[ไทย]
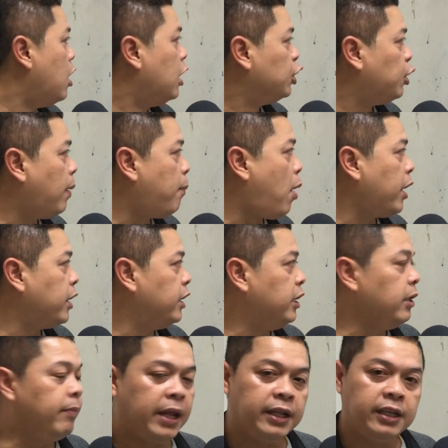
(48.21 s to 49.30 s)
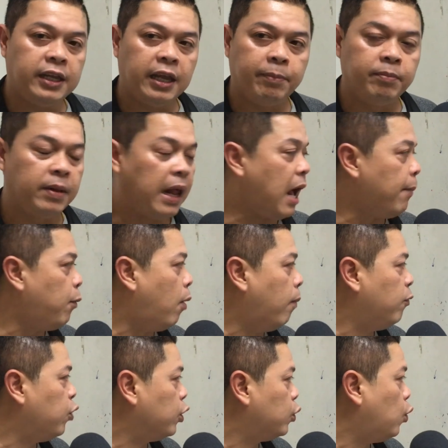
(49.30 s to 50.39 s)
ซุปเปอร์บอลอินเมนต์ยิมนะครับ ผม
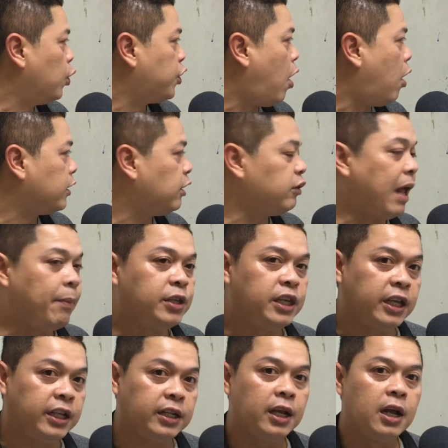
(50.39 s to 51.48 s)
ส่วนคู่สองเจ้าแดนพิชิต